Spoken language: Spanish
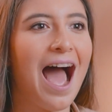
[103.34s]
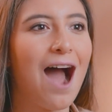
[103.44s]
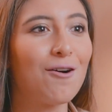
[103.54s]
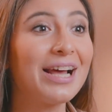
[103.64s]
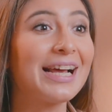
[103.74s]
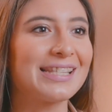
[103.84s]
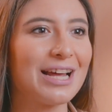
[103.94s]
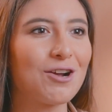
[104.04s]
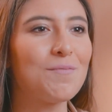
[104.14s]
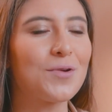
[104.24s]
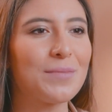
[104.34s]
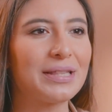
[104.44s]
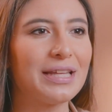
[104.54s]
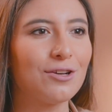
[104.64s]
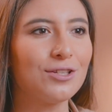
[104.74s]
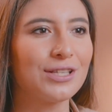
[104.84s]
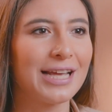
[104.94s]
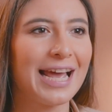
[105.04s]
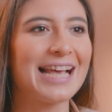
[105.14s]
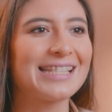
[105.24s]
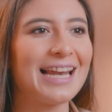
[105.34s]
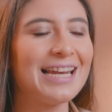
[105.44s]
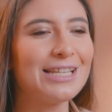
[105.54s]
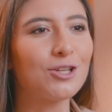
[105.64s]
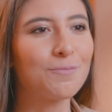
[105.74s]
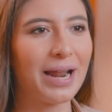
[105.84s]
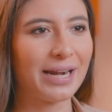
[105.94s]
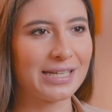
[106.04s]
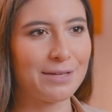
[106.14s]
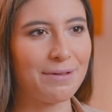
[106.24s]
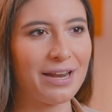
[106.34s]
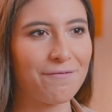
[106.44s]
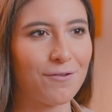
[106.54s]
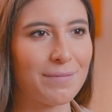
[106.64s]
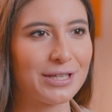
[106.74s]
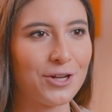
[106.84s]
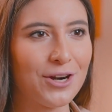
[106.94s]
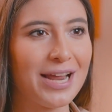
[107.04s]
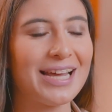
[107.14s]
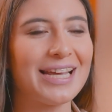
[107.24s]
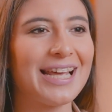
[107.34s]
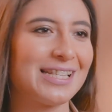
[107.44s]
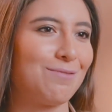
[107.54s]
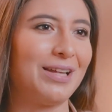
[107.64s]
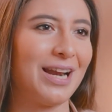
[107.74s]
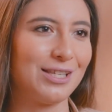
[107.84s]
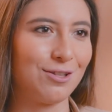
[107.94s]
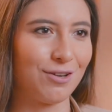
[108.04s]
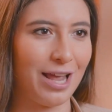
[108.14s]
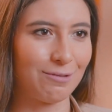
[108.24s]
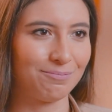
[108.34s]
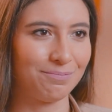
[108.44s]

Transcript: Ahora que están comprometidos, están listos para recibir la información y aceptar la historia.